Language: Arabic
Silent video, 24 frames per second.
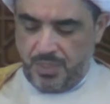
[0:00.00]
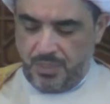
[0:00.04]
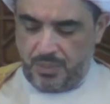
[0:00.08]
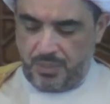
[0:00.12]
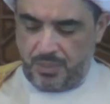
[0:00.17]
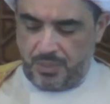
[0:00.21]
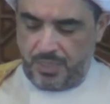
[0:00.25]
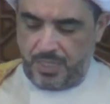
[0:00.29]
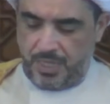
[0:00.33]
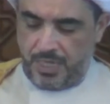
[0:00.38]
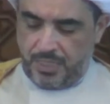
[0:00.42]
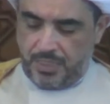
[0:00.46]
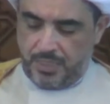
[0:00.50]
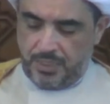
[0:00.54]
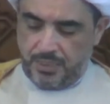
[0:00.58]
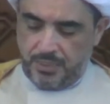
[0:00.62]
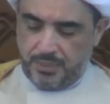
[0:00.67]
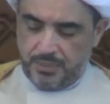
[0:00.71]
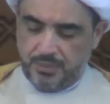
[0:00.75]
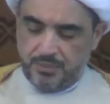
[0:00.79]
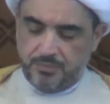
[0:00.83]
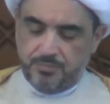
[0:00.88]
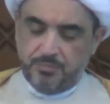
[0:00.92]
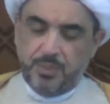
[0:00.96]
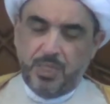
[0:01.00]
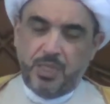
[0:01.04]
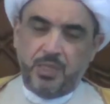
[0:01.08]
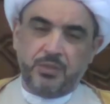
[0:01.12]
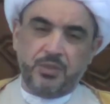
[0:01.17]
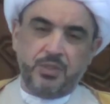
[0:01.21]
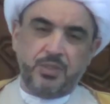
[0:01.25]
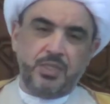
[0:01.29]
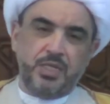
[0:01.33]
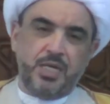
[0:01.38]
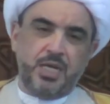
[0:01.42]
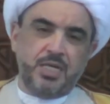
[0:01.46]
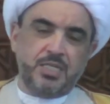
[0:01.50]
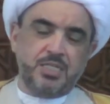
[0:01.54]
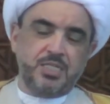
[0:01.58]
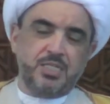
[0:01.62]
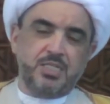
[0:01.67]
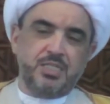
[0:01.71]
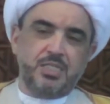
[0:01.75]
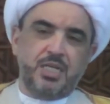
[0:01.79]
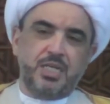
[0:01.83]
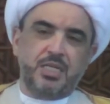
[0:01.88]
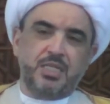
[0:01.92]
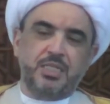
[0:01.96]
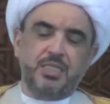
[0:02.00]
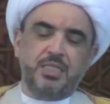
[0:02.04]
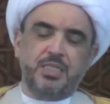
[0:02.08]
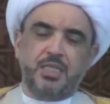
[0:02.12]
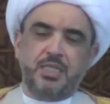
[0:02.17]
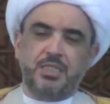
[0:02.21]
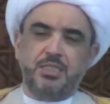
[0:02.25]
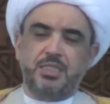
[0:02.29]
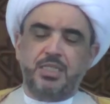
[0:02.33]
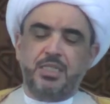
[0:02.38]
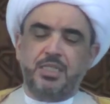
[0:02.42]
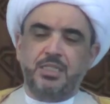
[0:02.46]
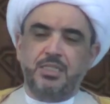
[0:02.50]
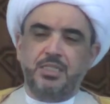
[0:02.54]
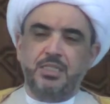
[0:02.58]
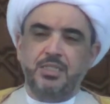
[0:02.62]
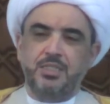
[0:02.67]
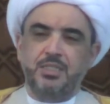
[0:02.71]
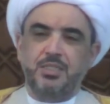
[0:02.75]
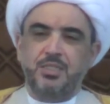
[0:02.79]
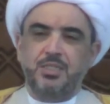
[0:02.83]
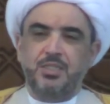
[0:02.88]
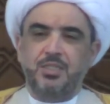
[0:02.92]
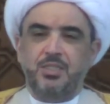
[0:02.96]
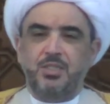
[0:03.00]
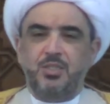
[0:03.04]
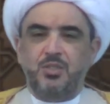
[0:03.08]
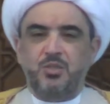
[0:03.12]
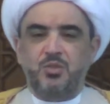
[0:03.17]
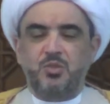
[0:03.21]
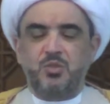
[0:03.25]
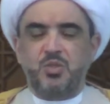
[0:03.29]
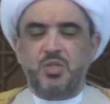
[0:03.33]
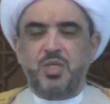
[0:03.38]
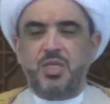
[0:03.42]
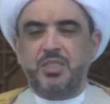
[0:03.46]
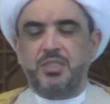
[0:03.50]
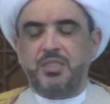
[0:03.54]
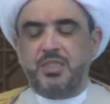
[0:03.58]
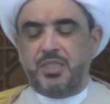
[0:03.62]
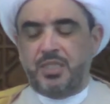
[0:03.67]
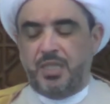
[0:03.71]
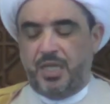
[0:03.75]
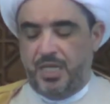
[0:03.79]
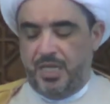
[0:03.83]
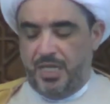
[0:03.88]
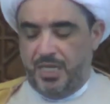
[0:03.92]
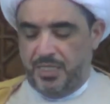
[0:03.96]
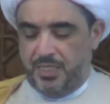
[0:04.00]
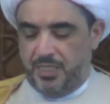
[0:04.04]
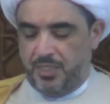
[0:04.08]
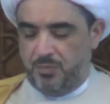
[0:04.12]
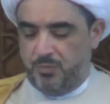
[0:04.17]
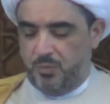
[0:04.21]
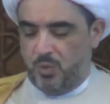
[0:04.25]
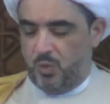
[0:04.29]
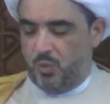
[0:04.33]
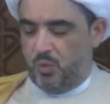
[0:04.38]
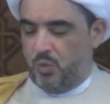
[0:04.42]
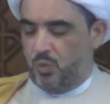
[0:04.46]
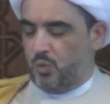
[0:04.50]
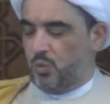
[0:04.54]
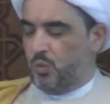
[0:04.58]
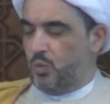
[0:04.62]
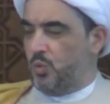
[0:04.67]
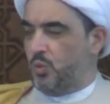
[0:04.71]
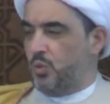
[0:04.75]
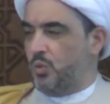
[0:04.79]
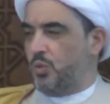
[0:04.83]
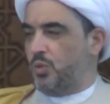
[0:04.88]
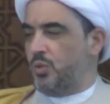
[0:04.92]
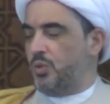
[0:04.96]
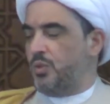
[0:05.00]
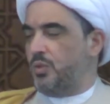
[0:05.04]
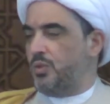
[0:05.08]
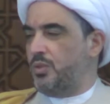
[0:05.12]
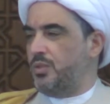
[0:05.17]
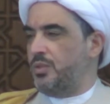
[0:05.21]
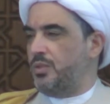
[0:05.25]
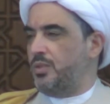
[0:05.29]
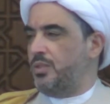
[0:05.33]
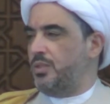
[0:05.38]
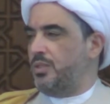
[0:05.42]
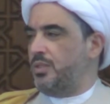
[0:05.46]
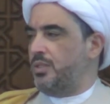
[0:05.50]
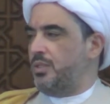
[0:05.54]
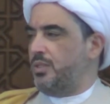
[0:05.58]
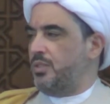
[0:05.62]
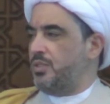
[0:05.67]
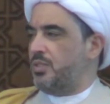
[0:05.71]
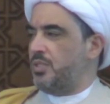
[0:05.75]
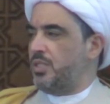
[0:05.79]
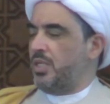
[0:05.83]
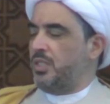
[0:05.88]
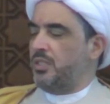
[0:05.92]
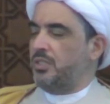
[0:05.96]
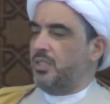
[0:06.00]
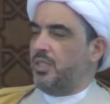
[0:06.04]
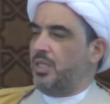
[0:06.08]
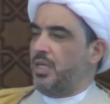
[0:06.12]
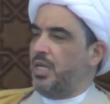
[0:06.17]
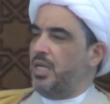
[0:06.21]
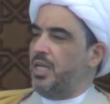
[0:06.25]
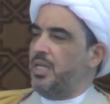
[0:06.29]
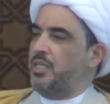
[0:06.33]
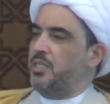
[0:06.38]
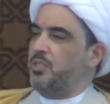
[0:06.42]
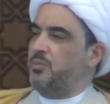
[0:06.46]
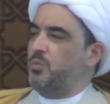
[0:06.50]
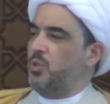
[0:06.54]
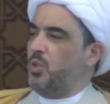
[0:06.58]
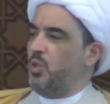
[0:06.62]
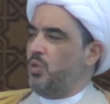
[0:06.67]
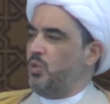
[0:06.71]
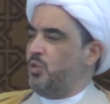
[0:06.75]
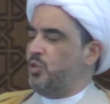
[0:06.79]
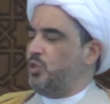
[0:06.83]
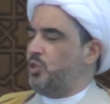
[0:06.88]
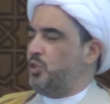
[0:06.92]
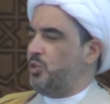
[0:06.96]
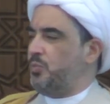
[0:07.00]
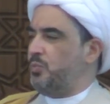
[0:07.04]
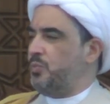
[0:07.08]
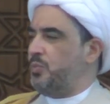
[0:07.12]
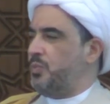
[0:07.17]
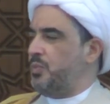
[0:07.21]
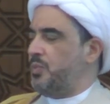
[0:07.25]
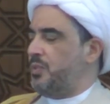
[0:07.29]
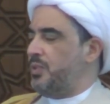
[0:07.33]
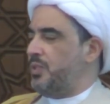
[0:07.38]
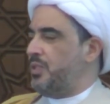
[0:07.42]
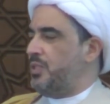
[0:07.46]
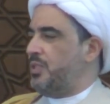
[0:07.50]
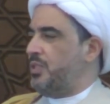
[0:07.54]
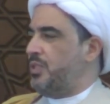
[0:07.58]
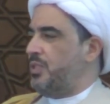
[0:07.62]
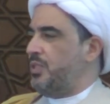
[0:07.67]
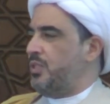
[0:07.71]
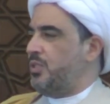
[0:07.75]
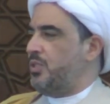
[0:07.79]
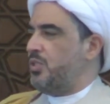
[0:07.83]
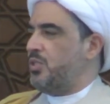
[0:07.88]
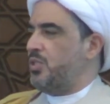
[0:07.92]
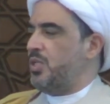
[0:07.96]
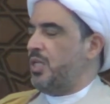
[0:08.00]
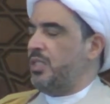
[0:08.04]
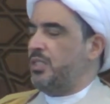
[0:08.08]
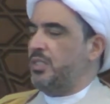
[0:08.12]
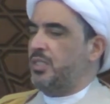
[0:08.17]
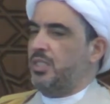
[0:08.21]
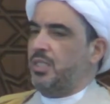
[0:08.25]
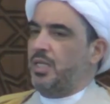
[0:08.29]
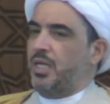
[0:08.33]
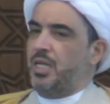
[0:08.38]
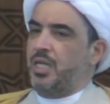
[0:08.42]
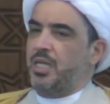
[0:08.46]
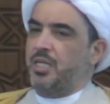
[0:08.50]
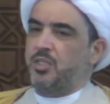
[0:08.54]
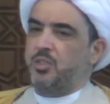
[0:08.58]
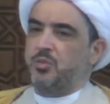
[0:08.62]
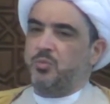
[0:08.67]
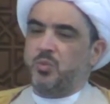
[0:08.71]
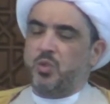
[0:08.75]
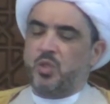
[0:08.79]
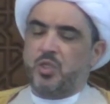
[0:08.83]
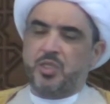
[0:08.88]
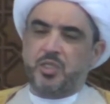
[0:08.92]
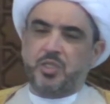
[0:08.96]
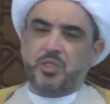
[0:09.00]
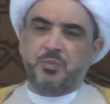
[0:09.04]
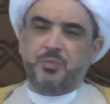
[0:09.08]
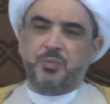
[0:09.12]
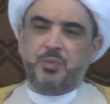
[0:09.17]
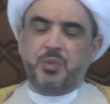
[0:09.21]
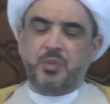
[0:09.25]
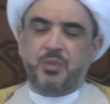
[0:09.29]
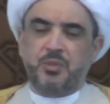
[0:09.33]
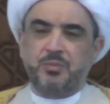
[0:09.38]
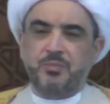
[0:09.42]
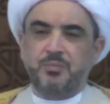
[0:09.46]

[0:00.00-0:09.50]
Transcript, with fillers: لكن بعض الناس حقيقه يسيطر عليهم الغرور يسيطر عليهم العجب يسيطر عليهم الكبر